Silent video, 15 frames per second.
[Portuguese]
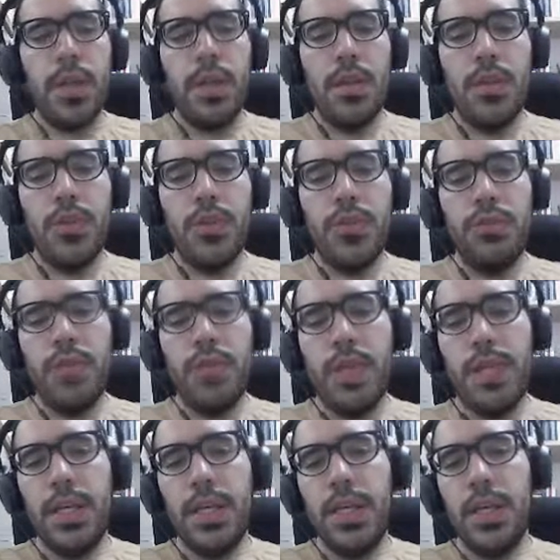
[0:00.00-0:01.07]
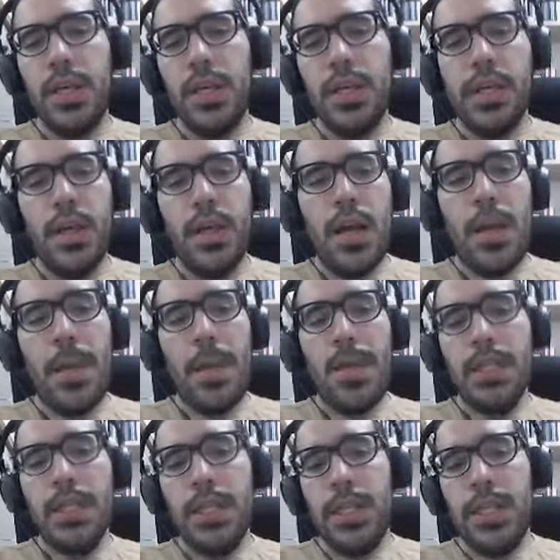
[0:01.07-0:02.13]
Então a gente vê aqui que a
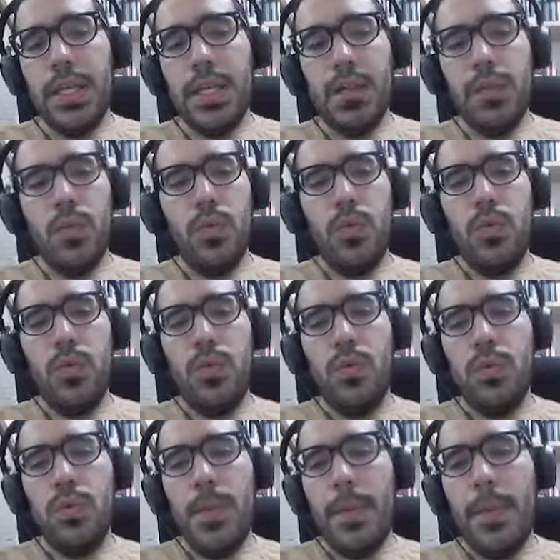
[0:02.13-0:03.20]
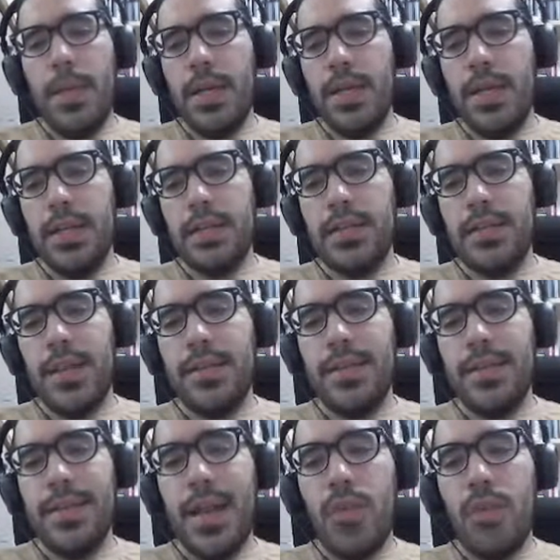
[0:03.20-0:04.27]
margem líquida do, da Americanas né, em
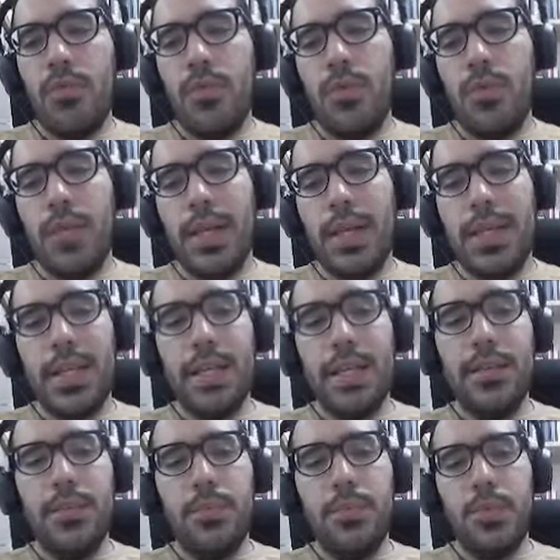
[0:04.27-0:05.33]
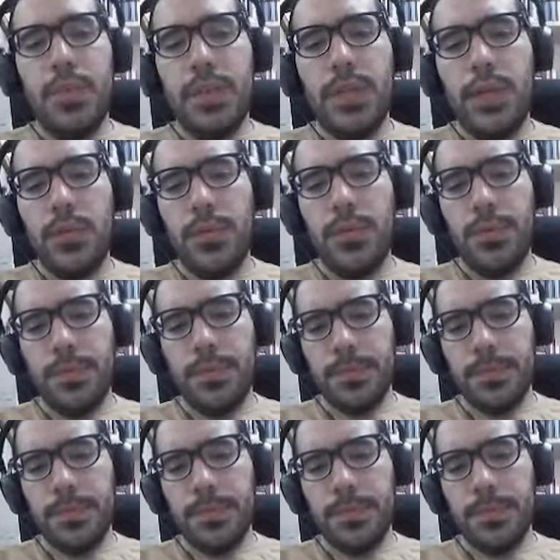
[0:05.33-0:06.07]
0,15%.